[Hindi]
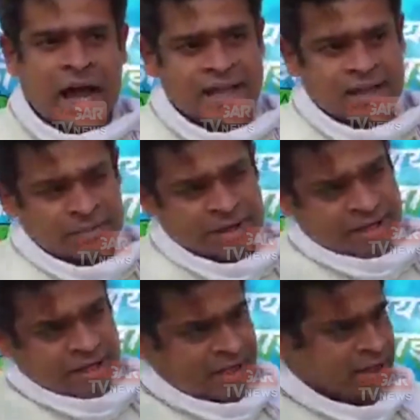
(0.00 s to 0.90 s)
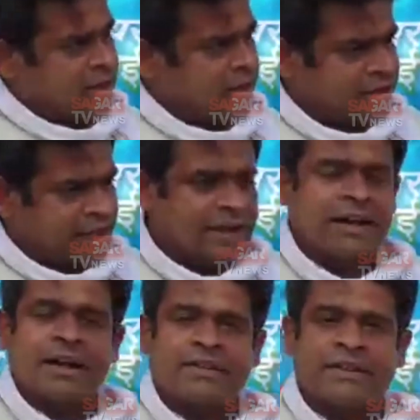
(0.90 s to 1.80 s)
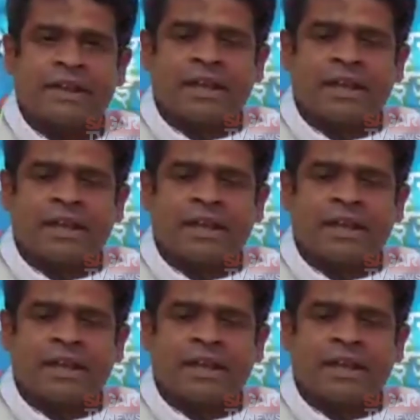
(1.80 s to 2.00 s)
आज हमने ये टैंकर्स